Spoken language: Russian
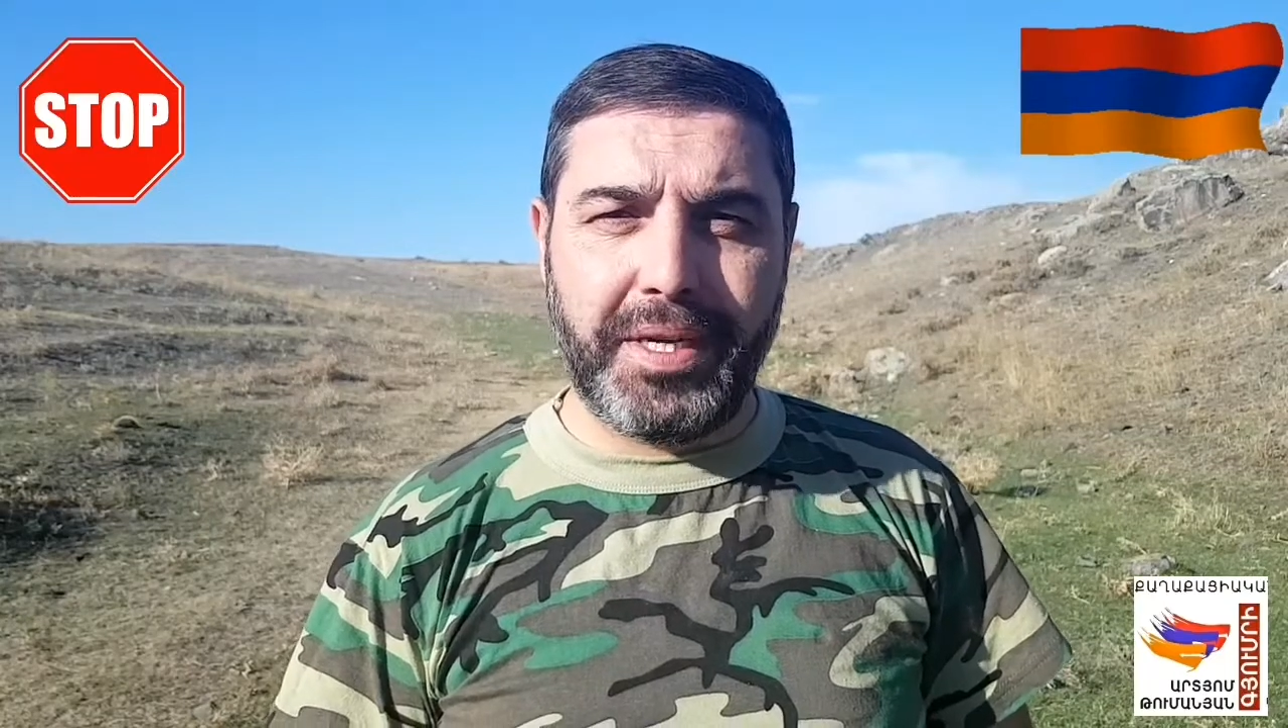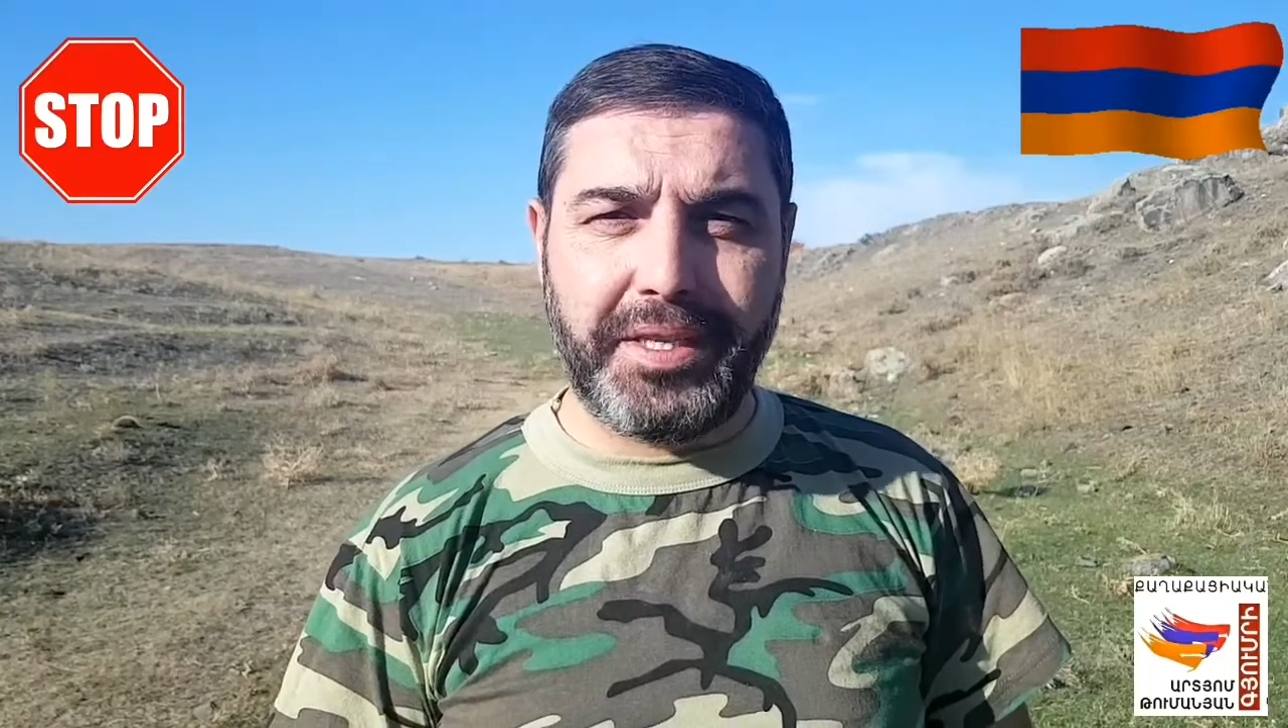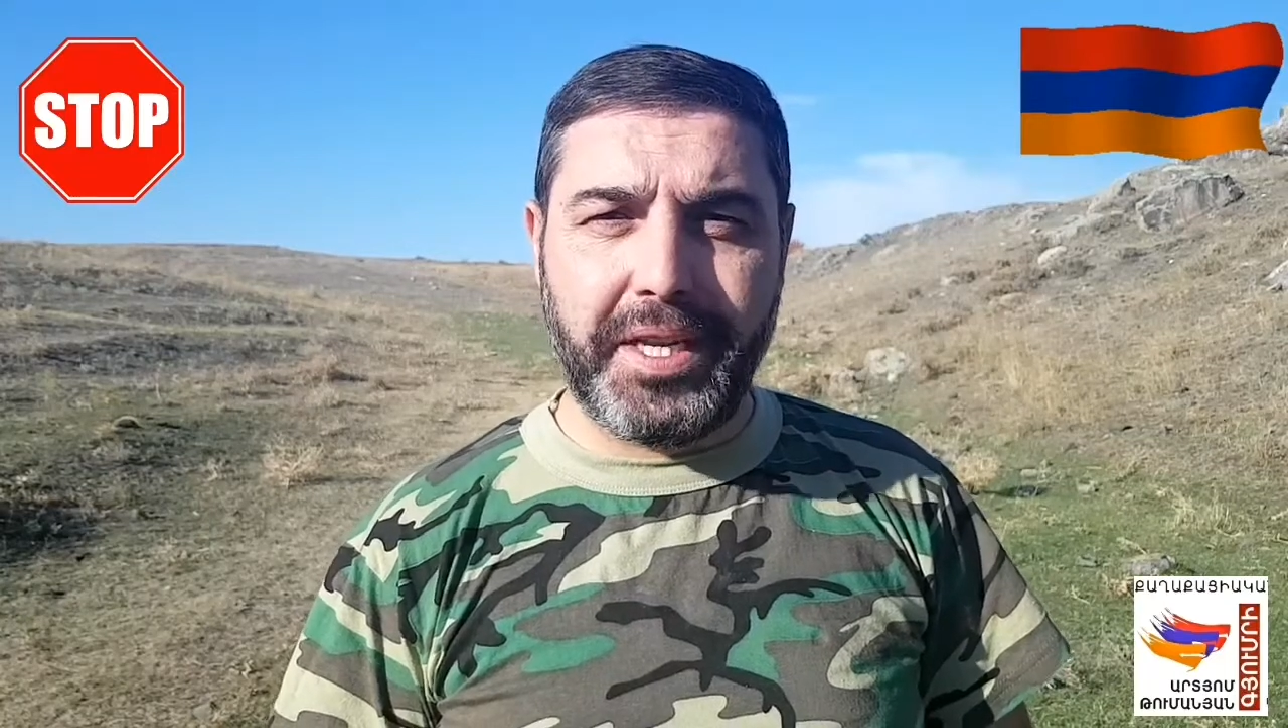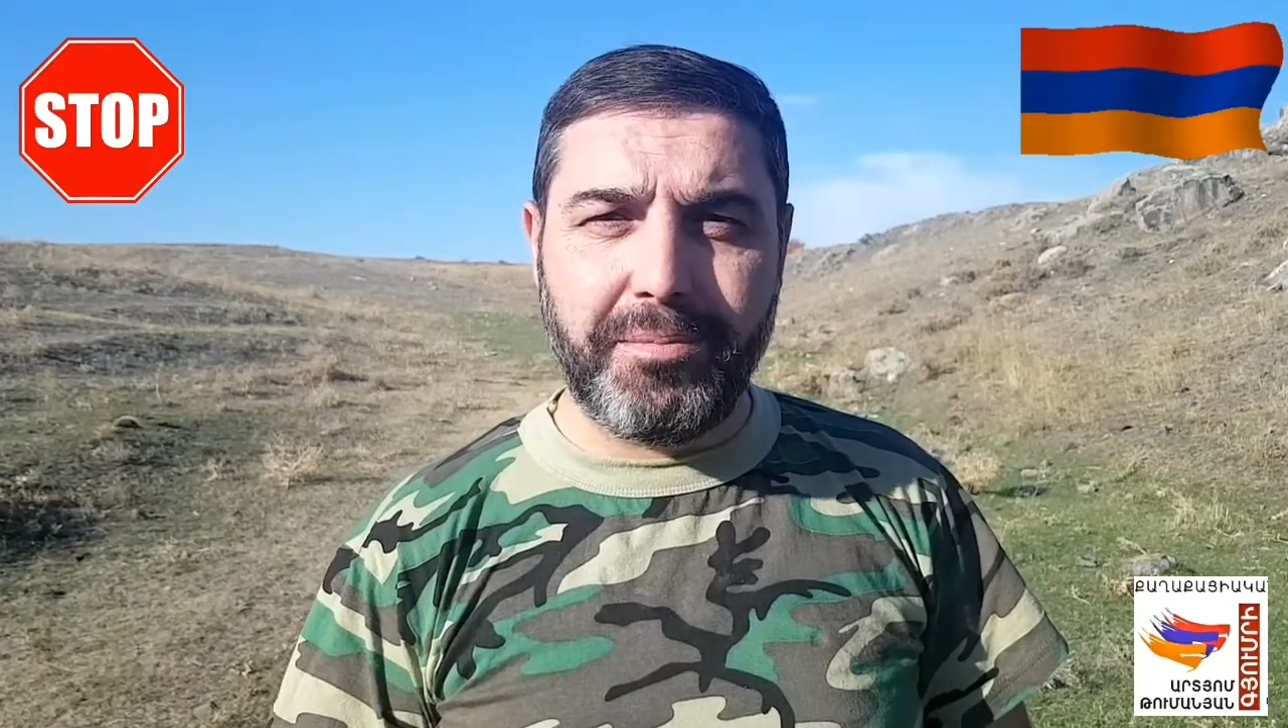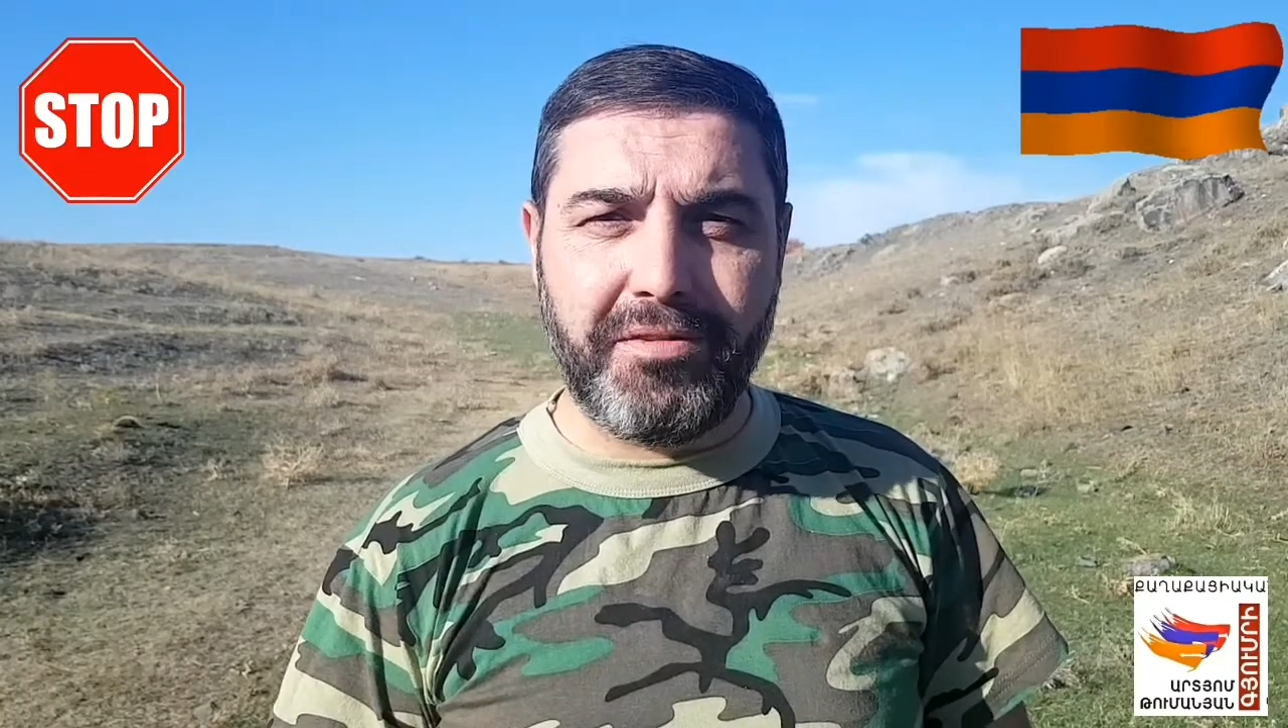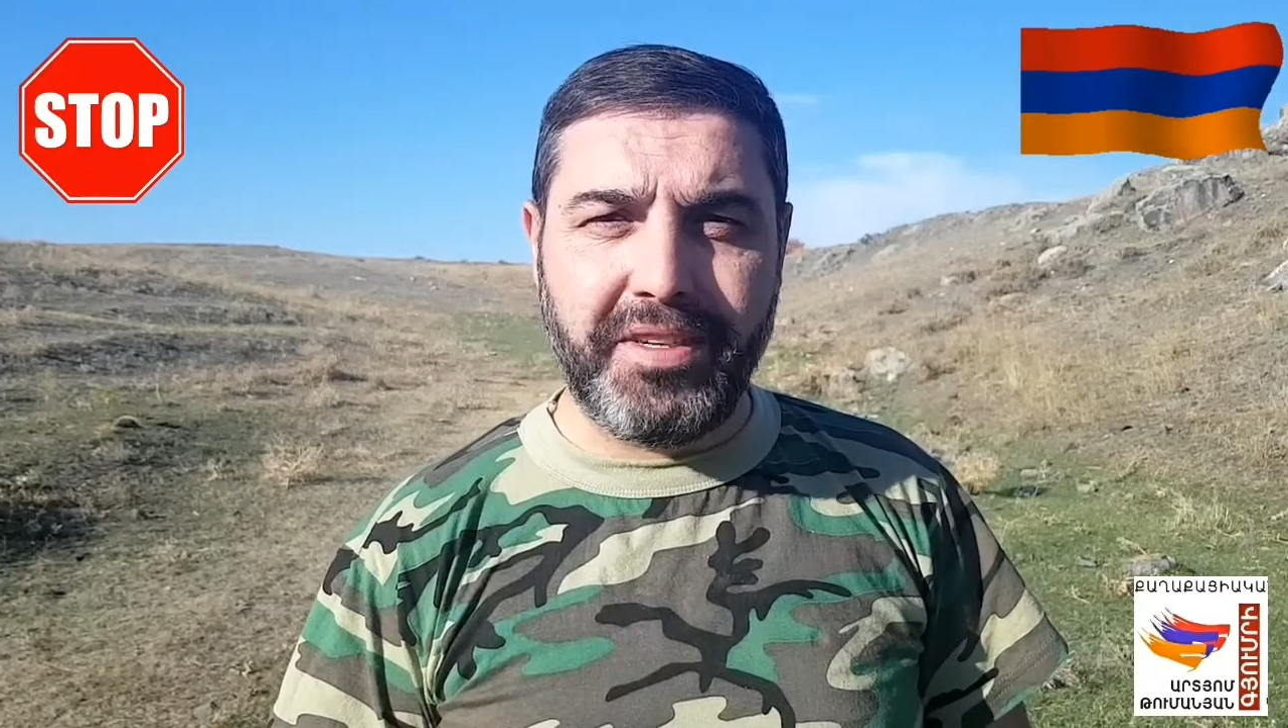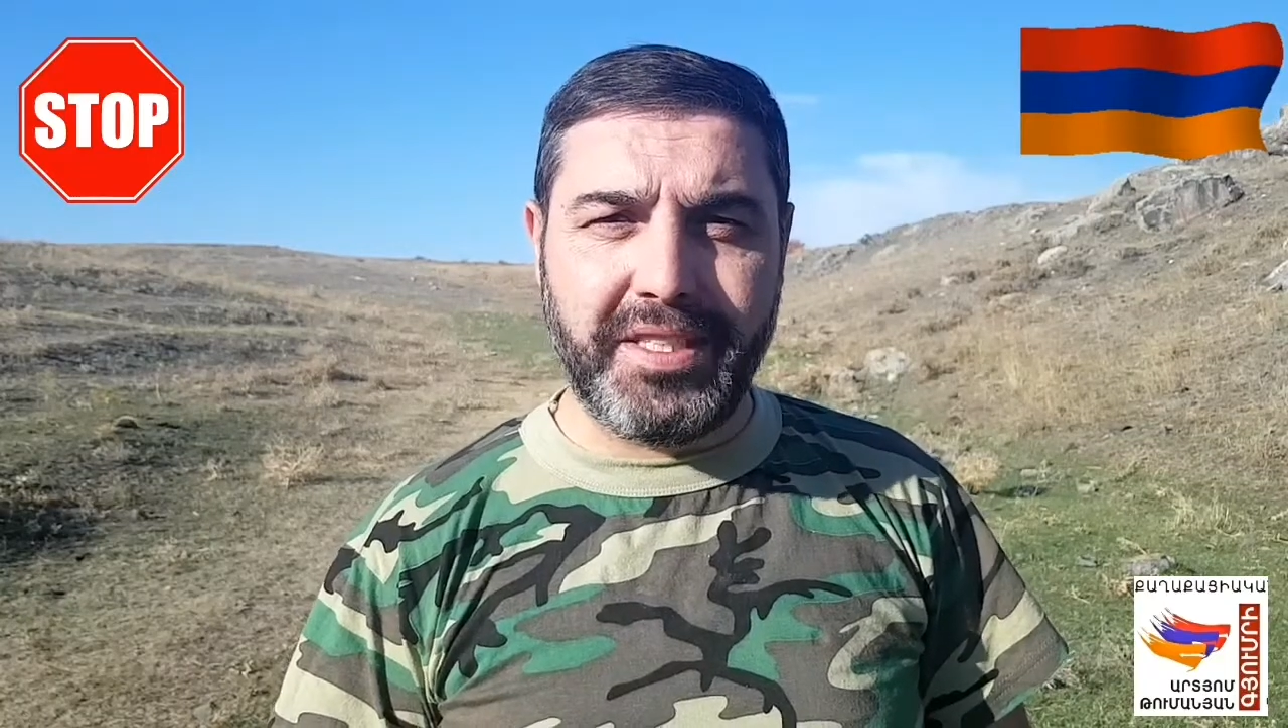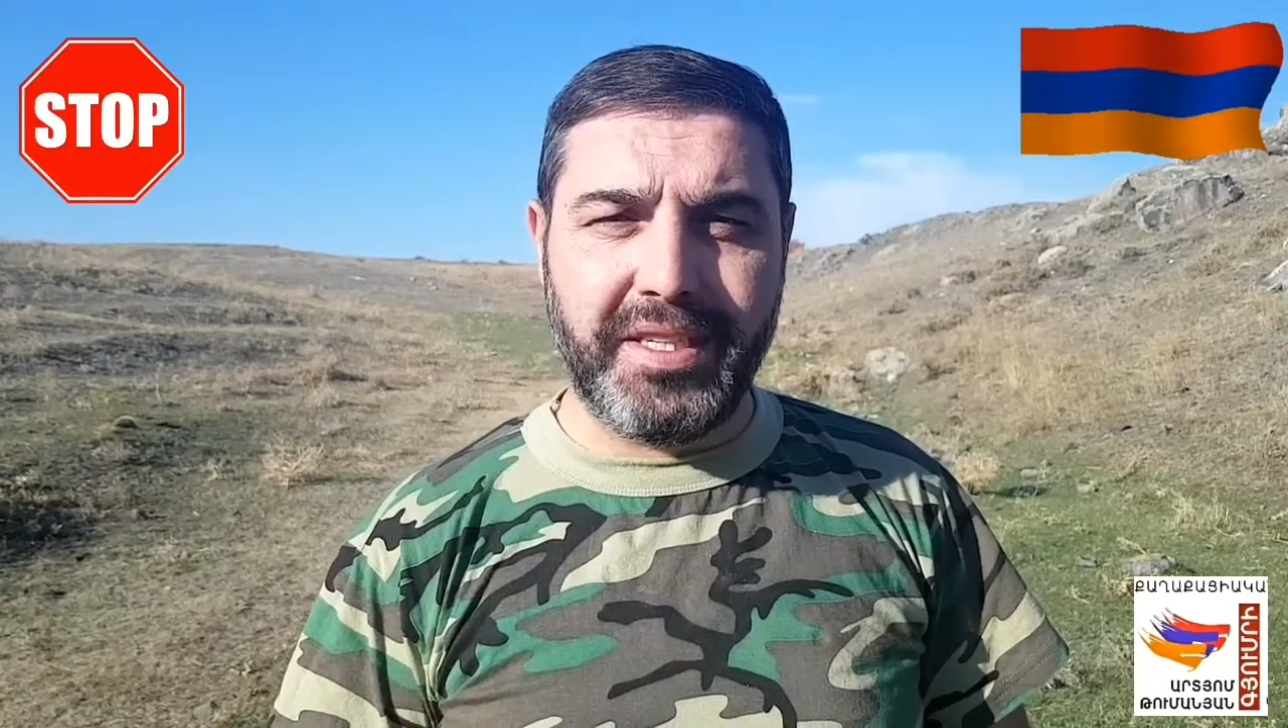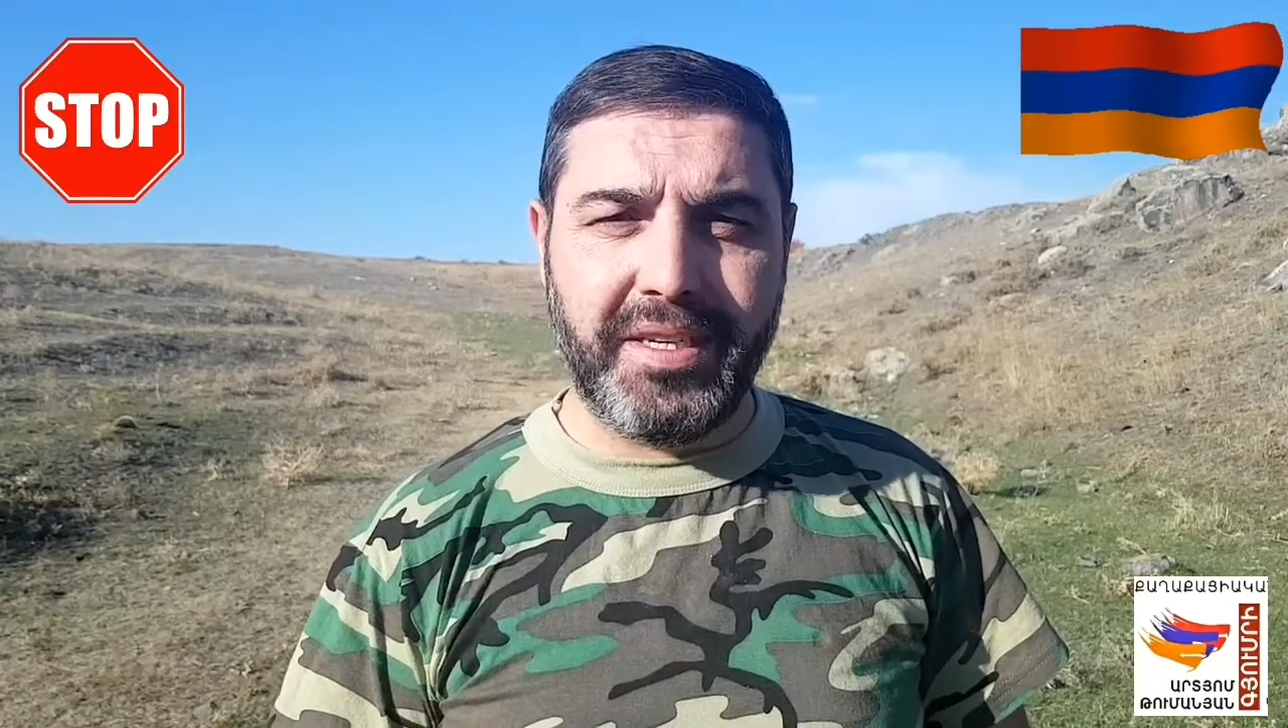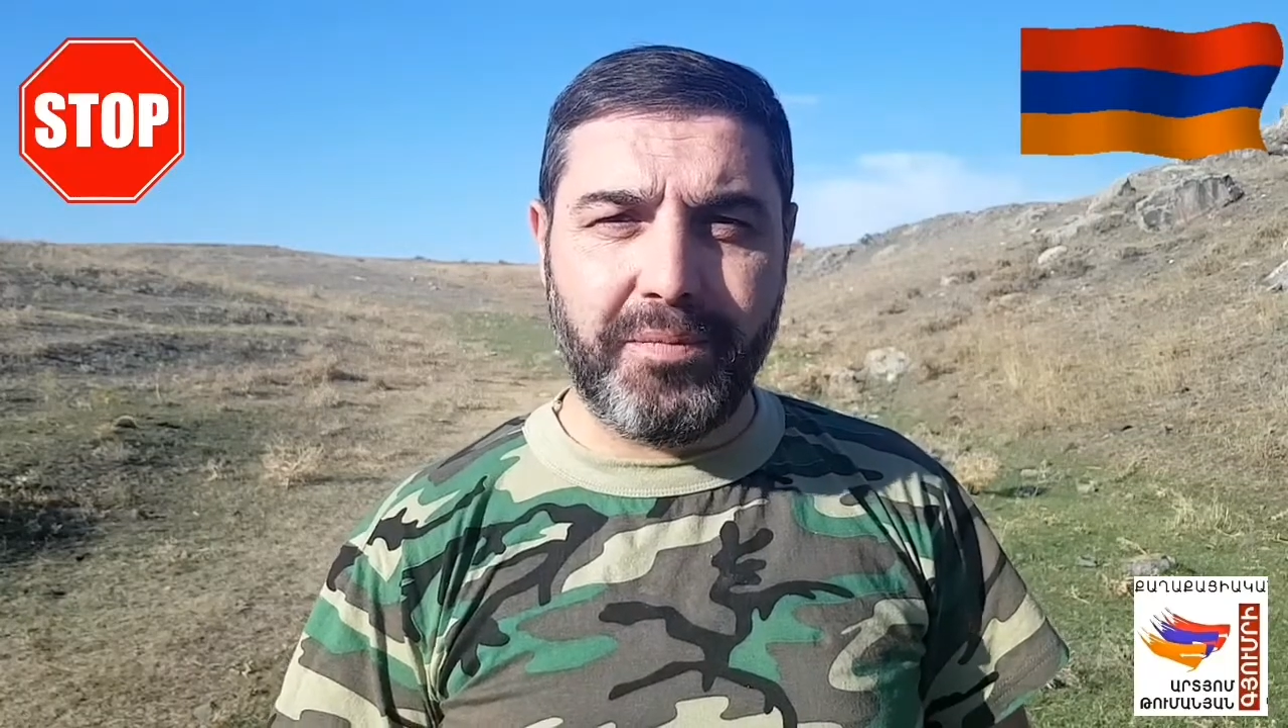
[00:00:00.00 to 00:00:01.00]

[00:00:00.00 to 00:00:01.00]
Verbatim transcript: потребовать